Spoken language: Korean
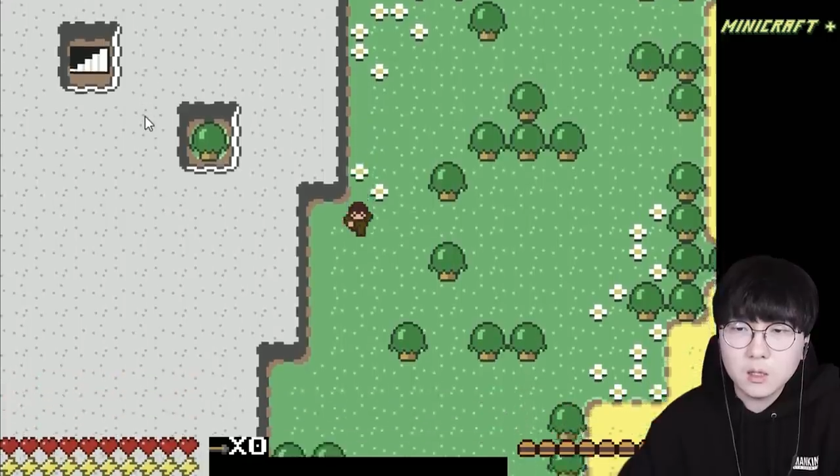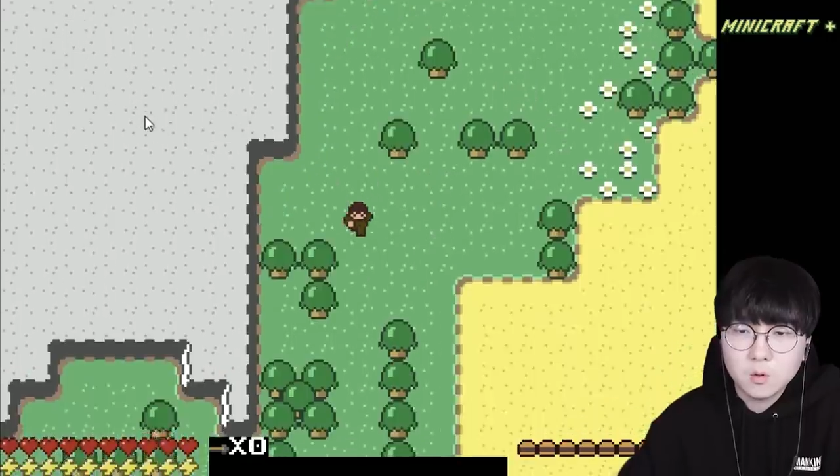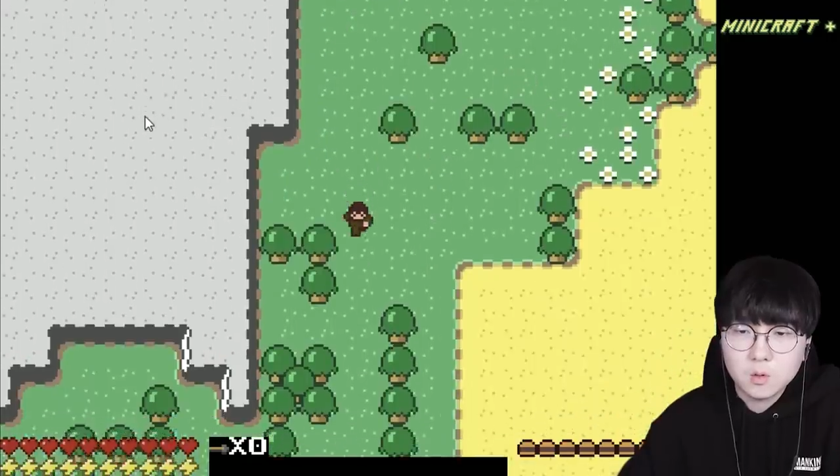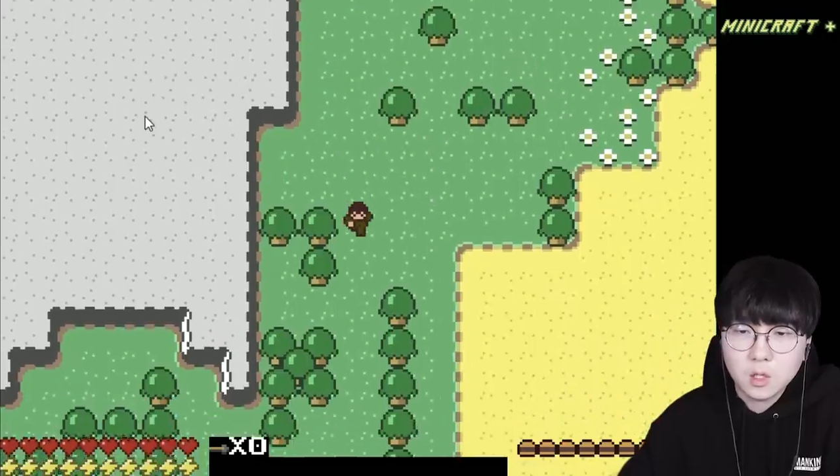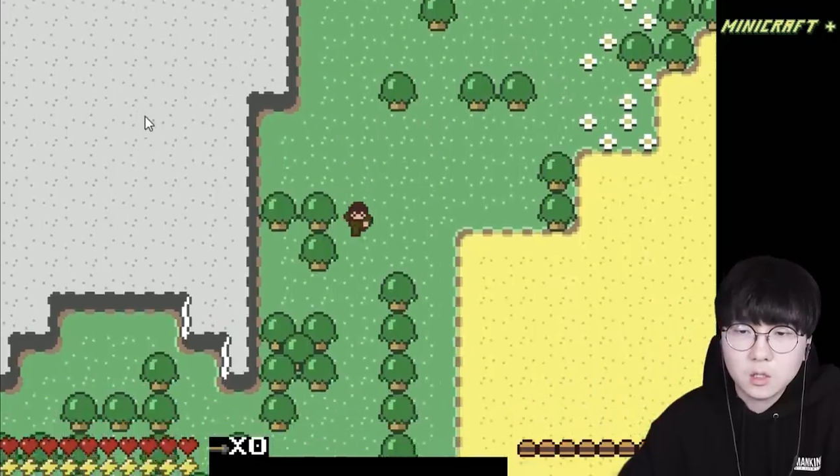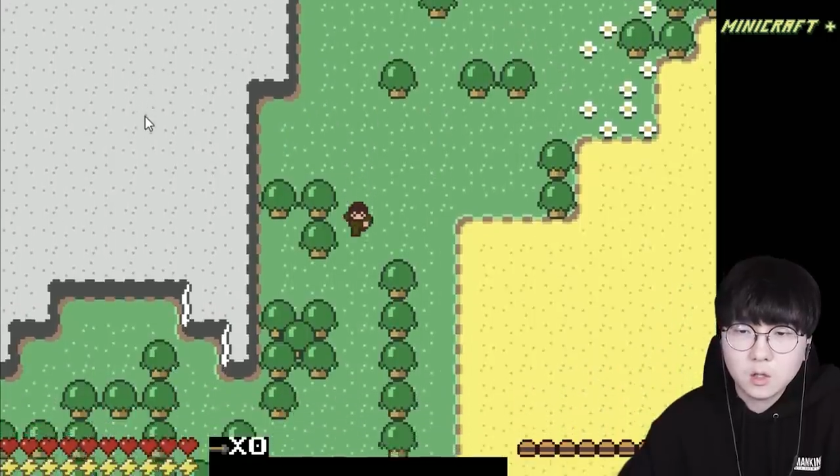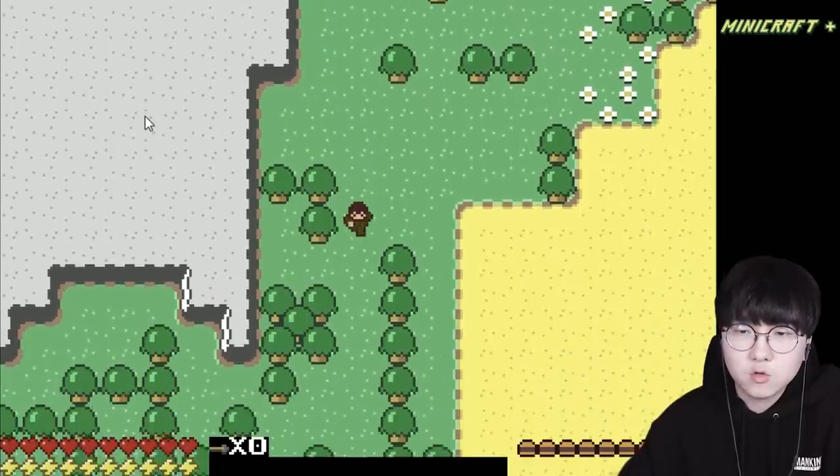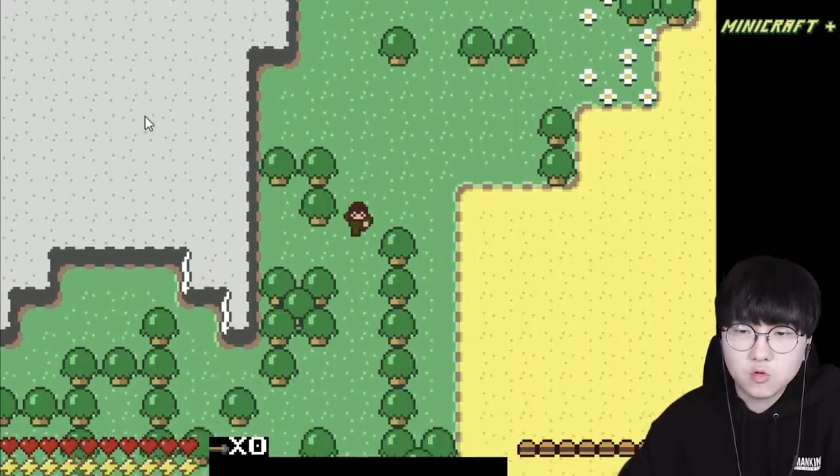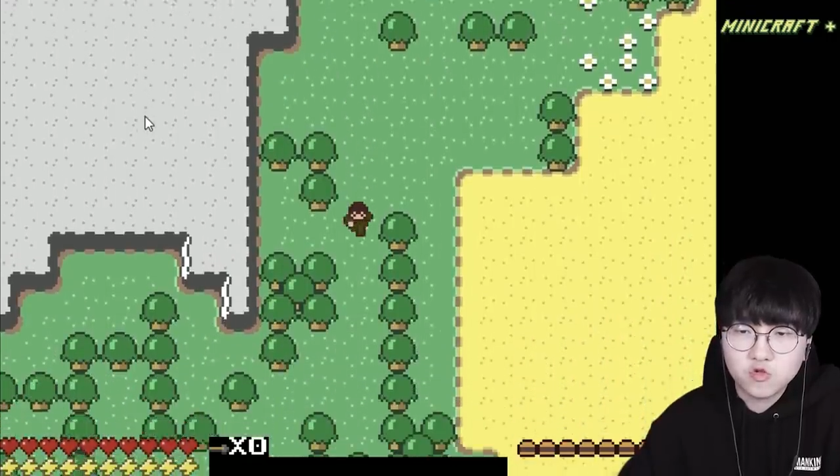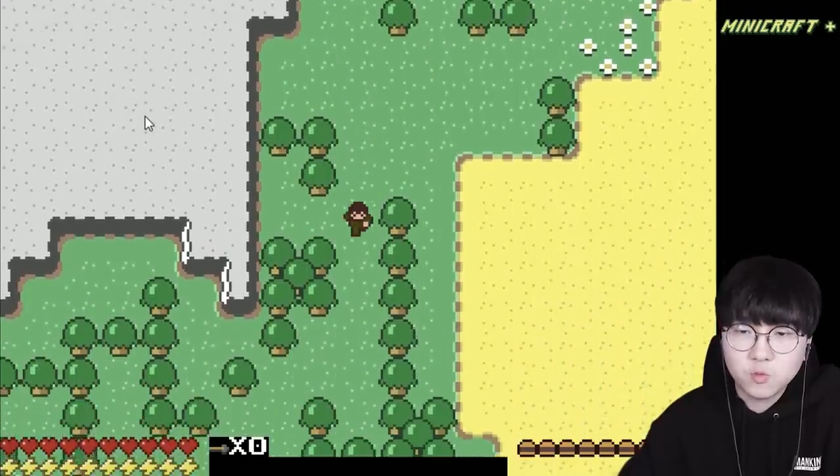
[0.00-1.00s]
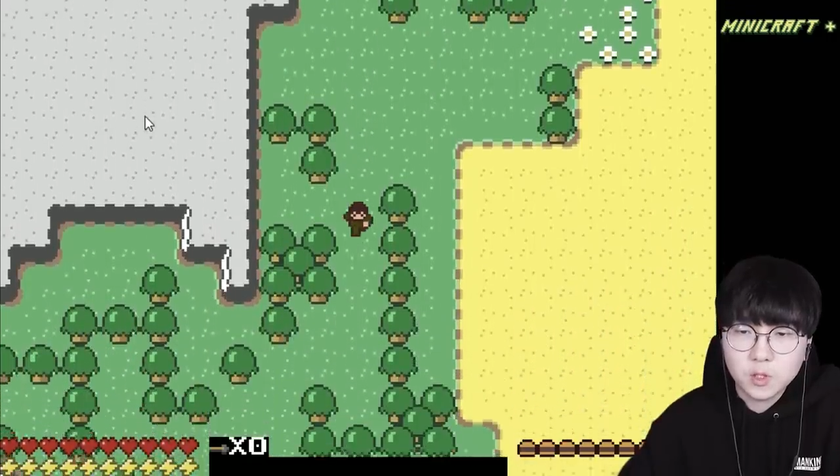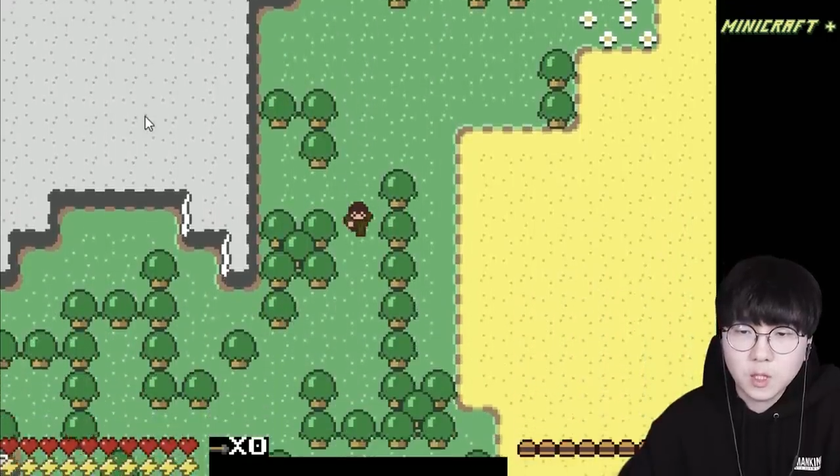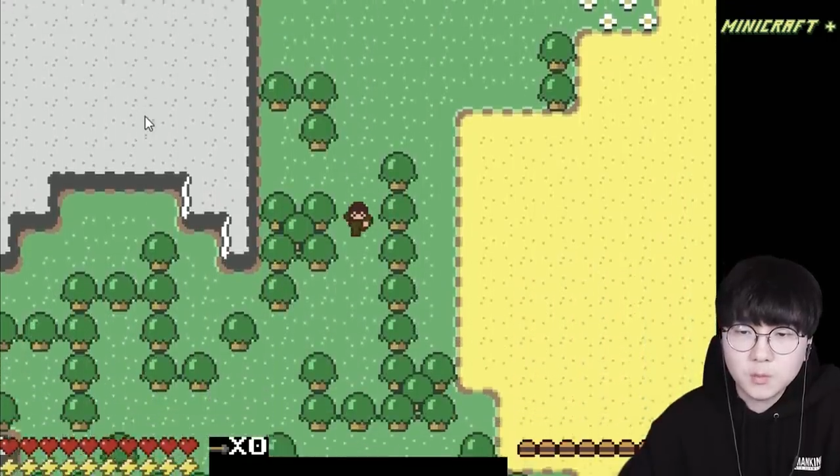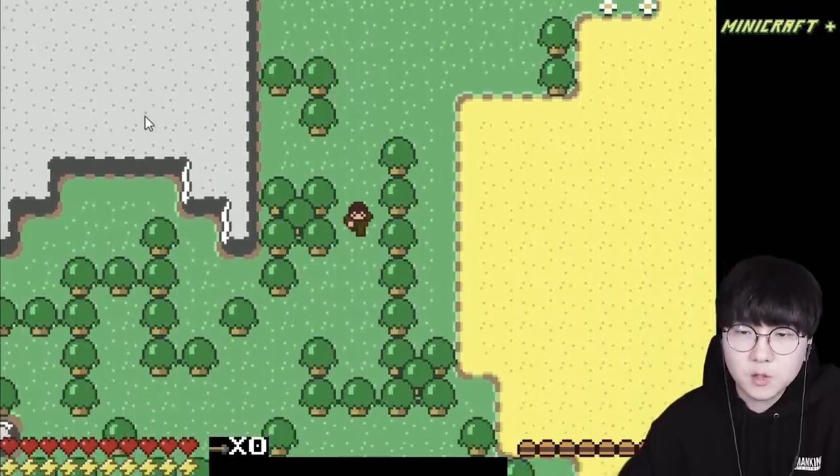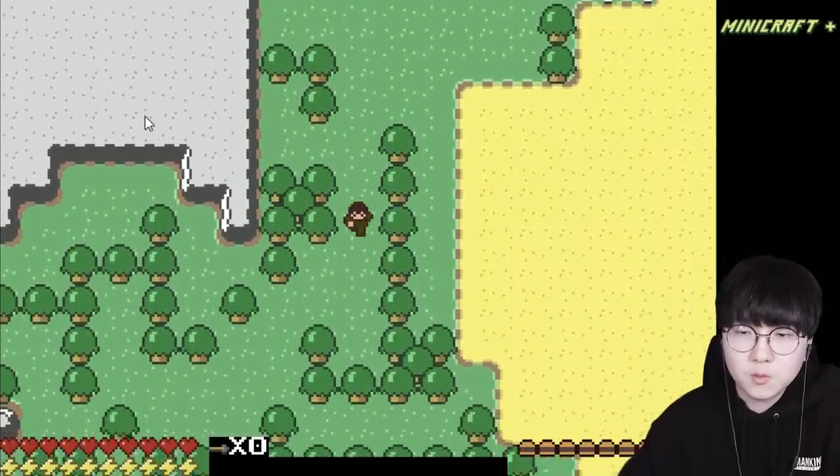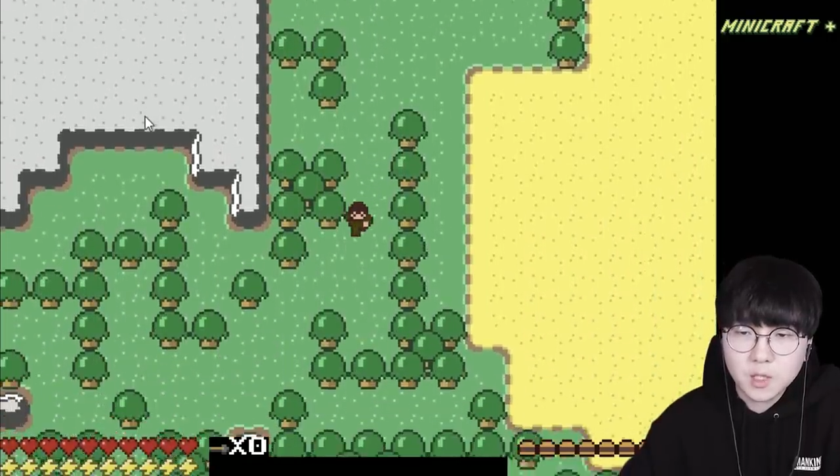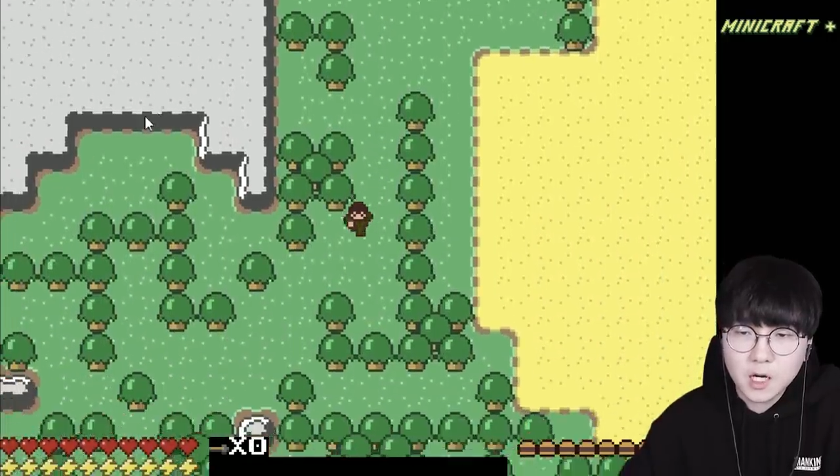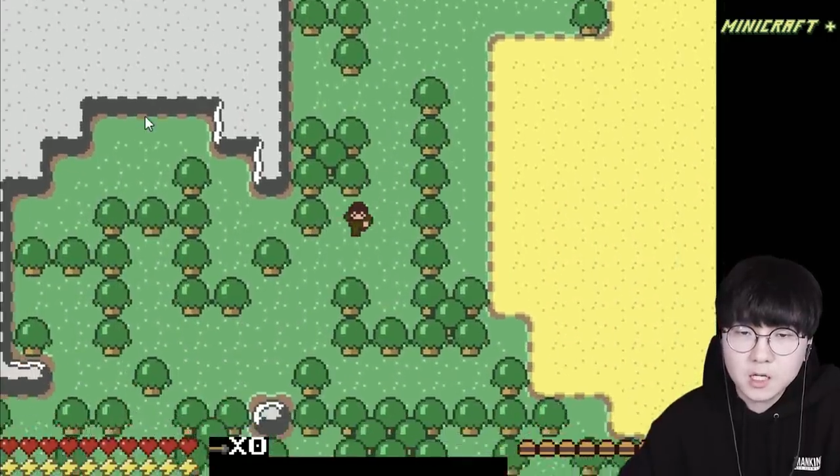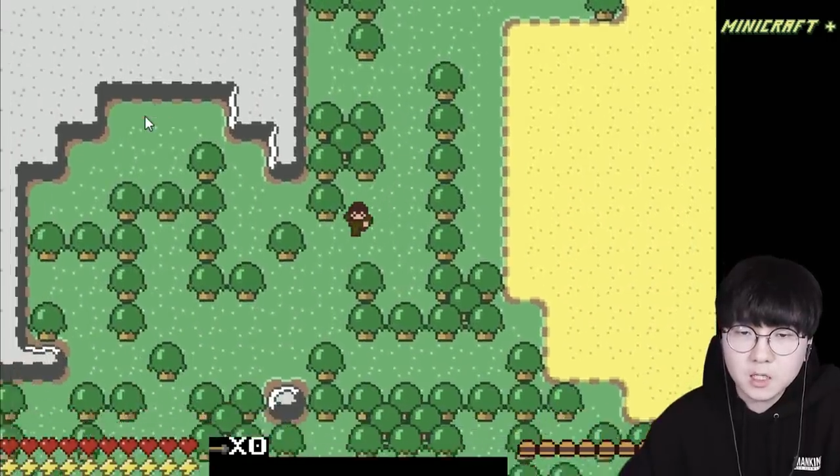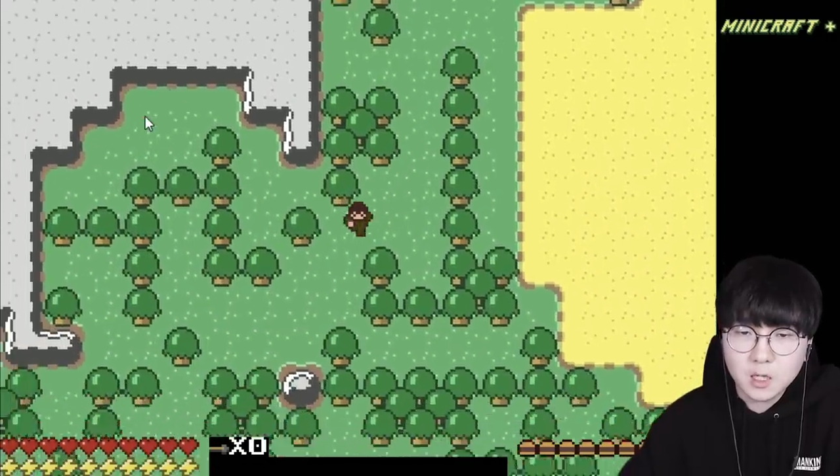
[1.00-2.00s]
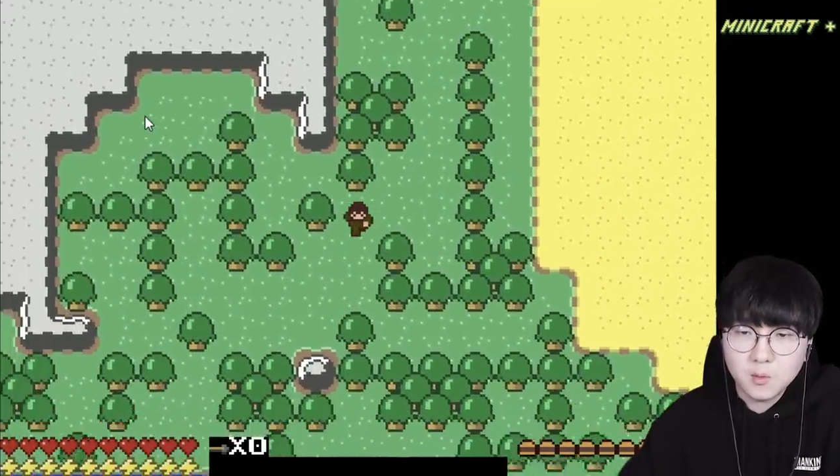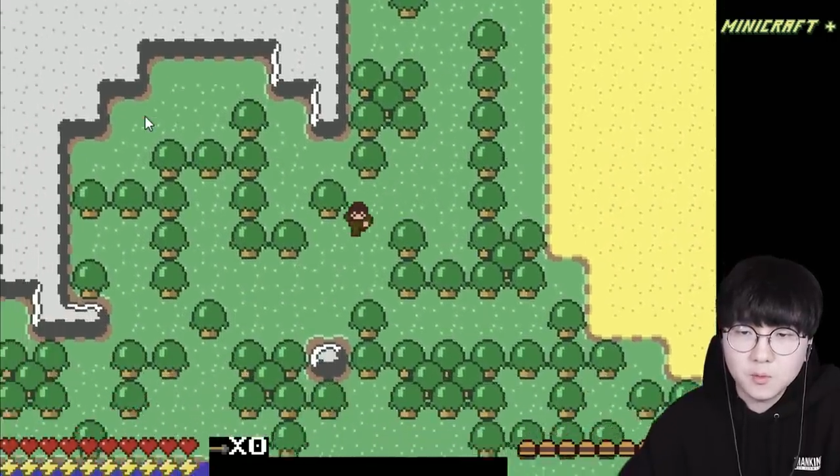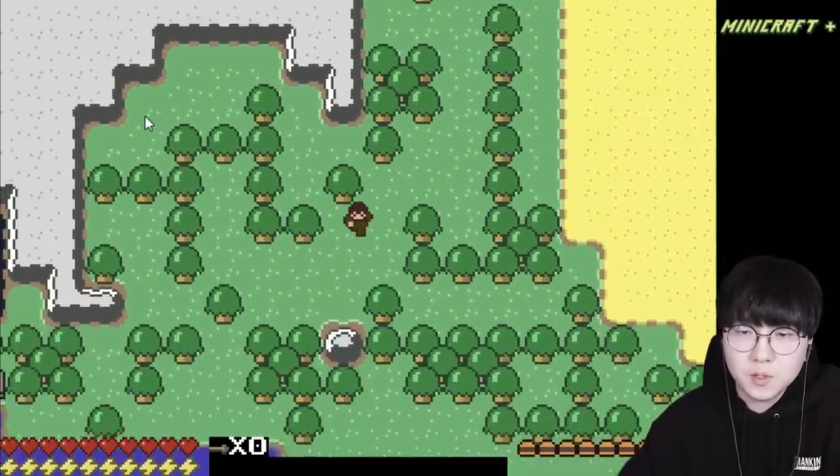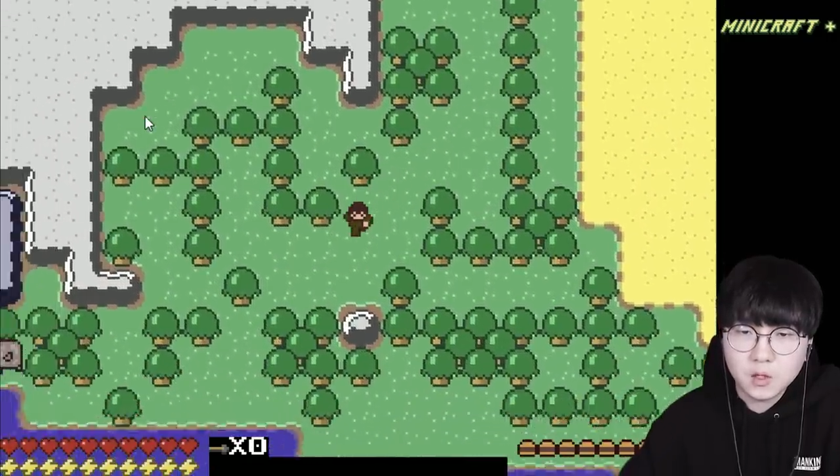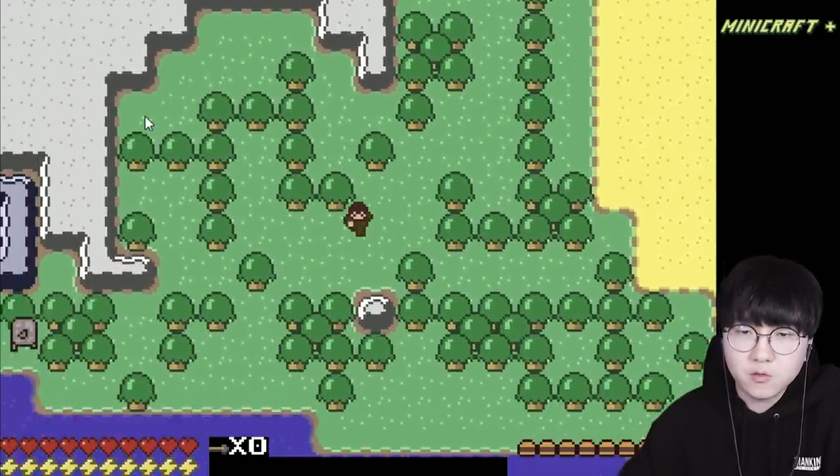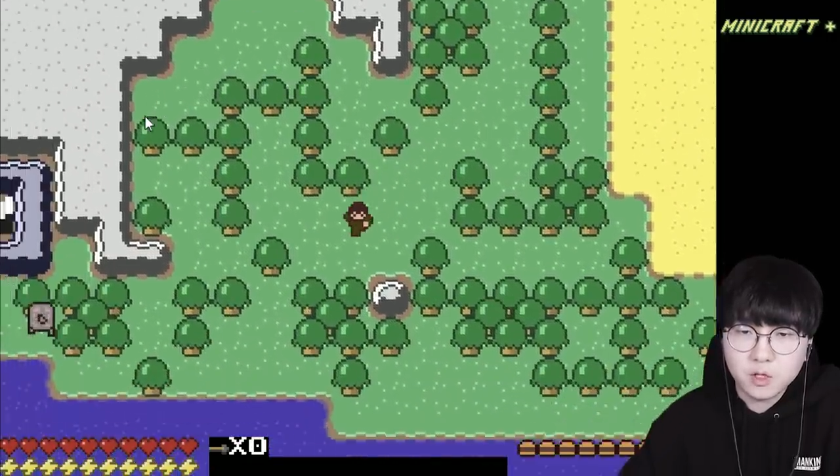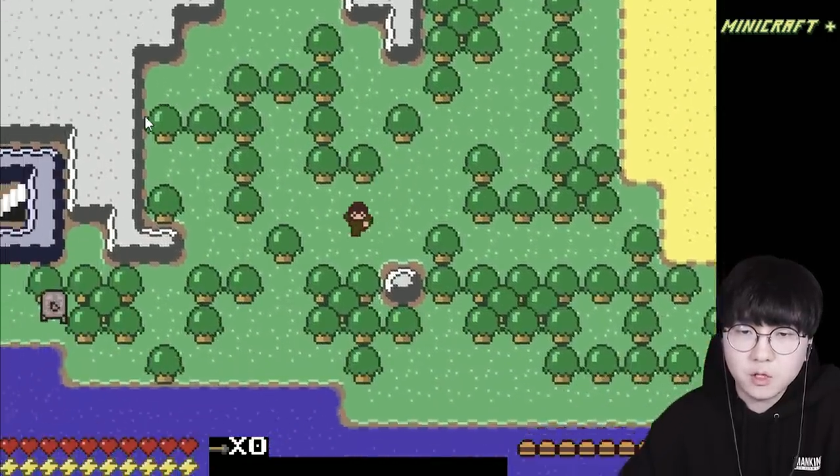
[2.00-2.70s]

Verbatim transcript: 보자 일단 주변 탐사 좀 살짝 해봅시다 우리